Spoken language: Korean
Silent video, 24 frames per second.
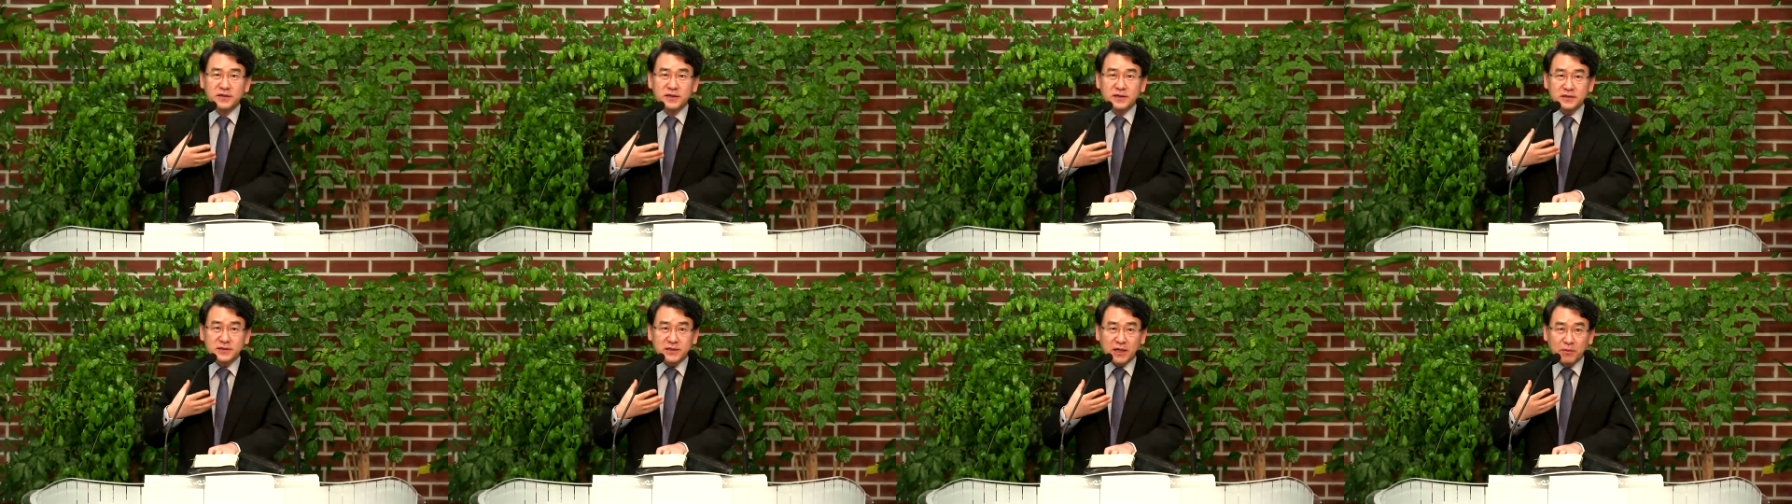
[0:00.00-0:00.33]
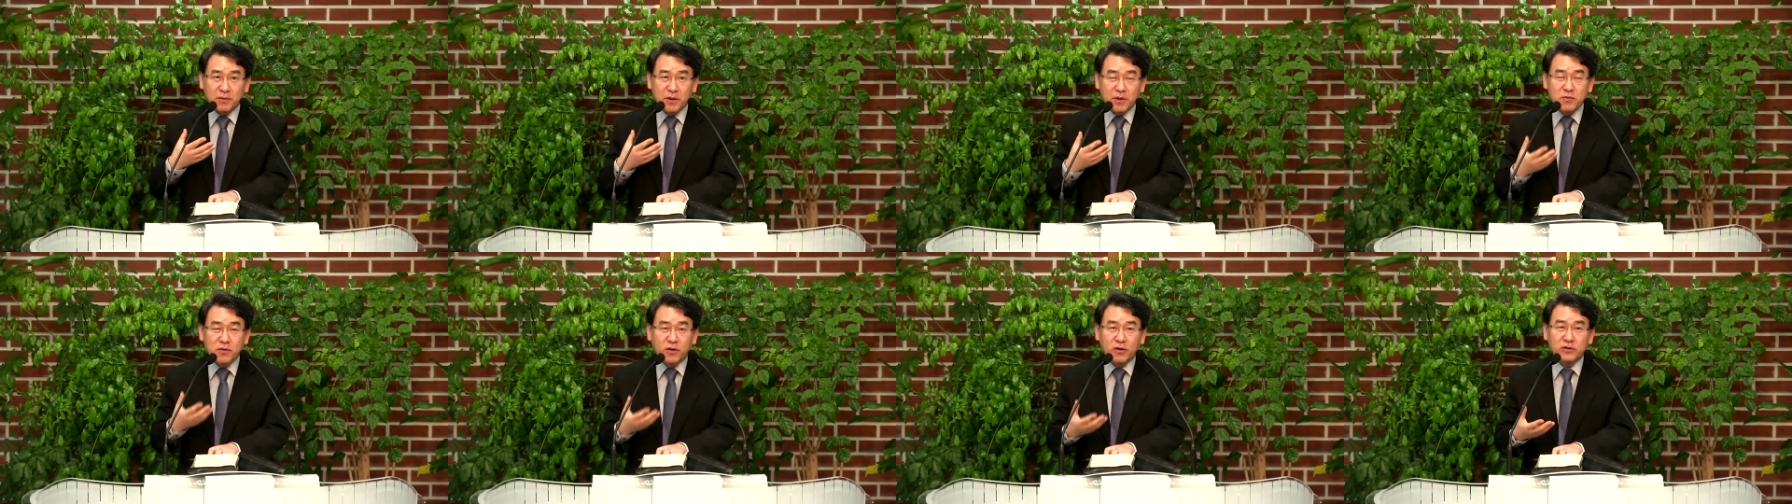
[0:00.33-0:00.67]

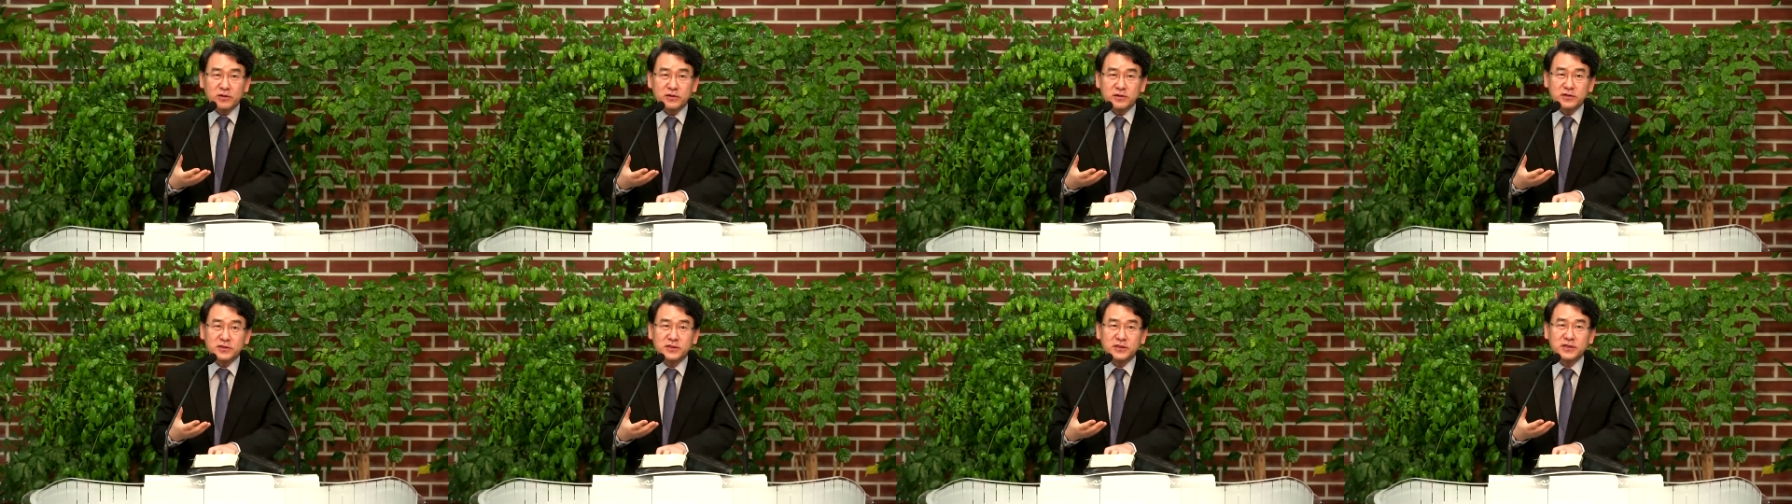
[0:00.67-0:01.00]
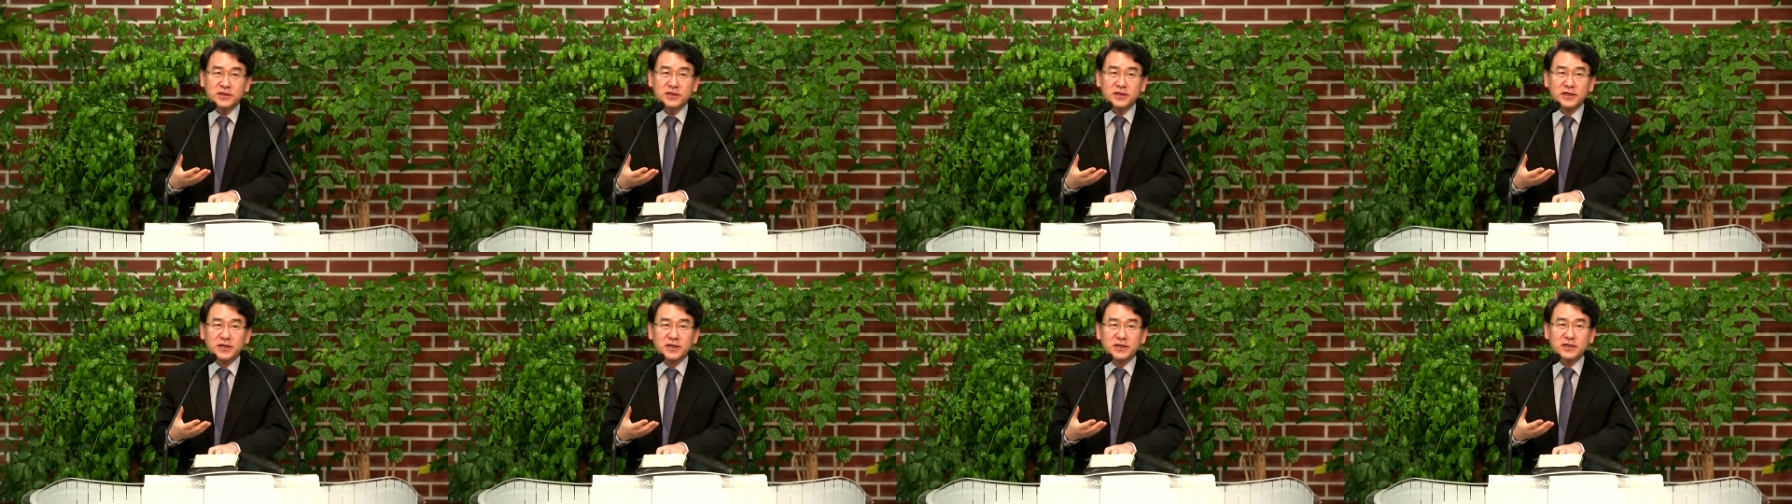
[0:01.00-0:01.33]
잡아먹을
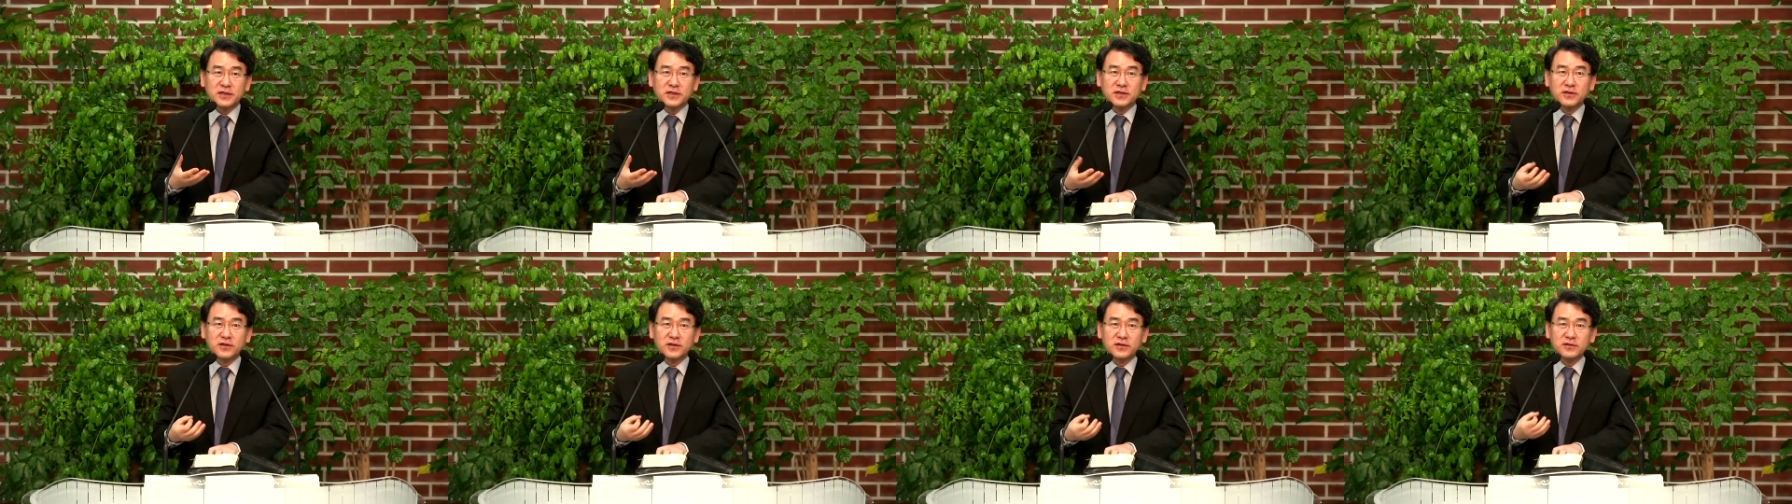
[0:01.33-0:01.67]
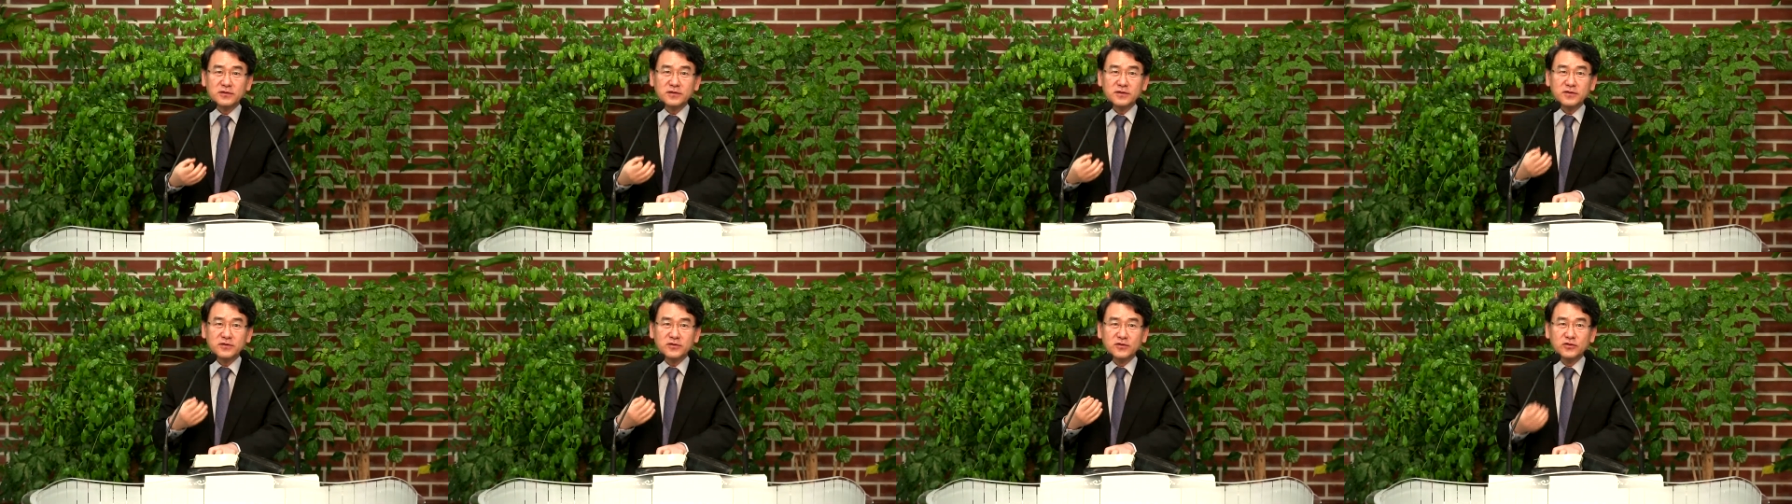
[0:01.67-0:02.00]
듯이
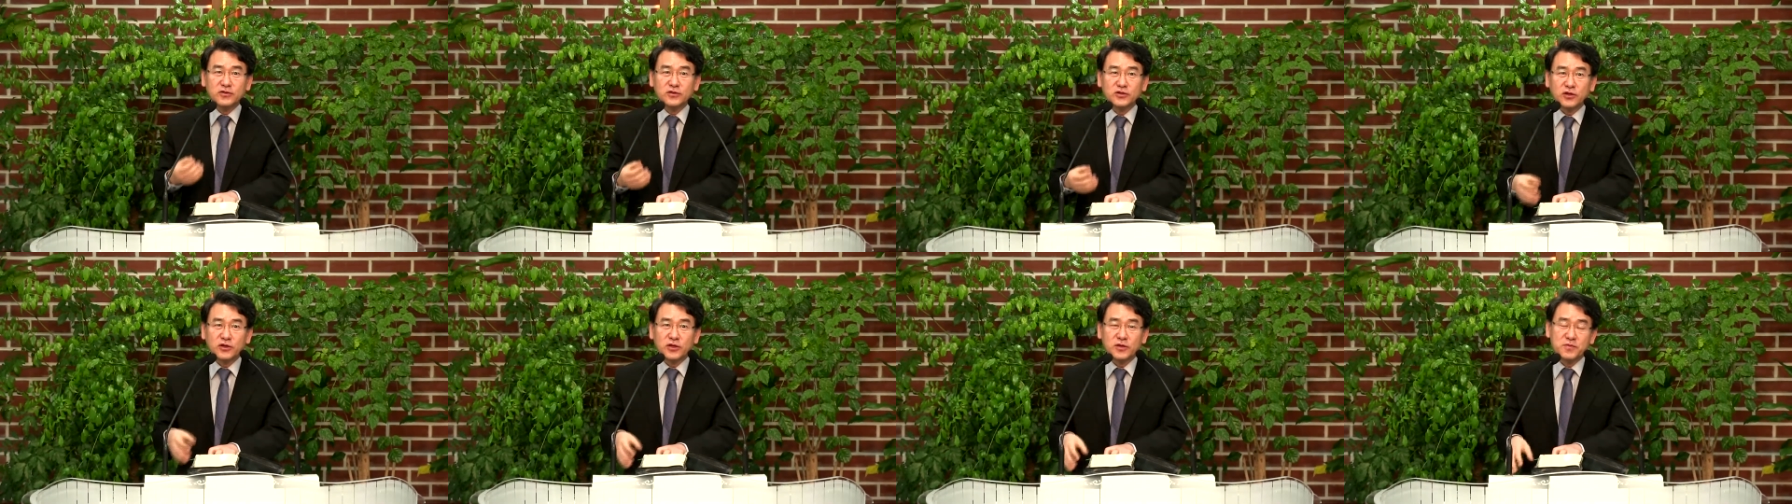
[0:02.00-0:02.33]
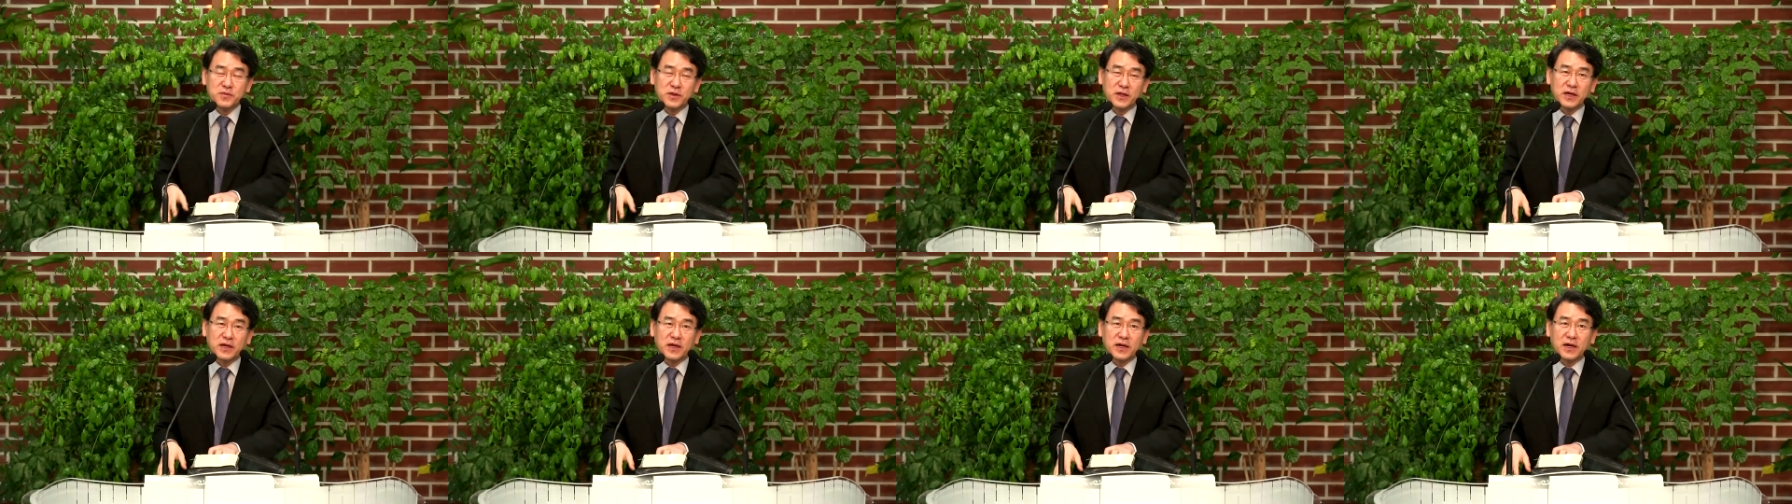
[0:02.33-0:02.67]
그런
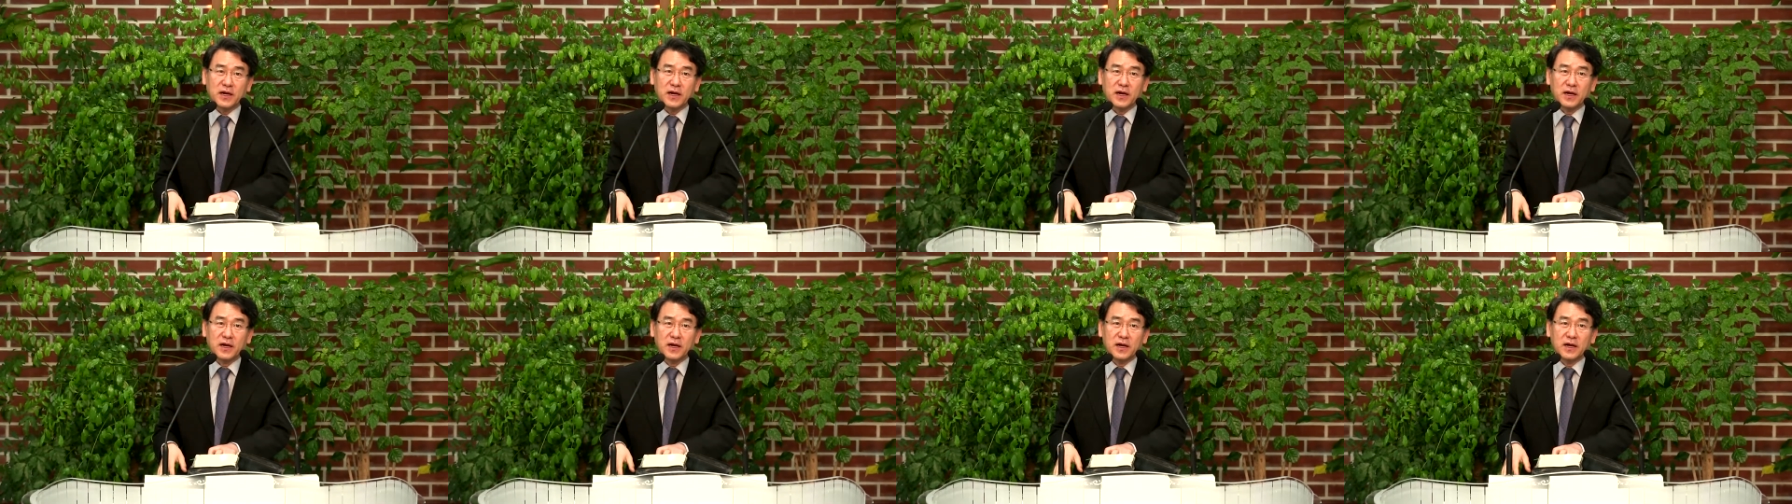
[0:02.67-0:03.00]
눈초리입니까?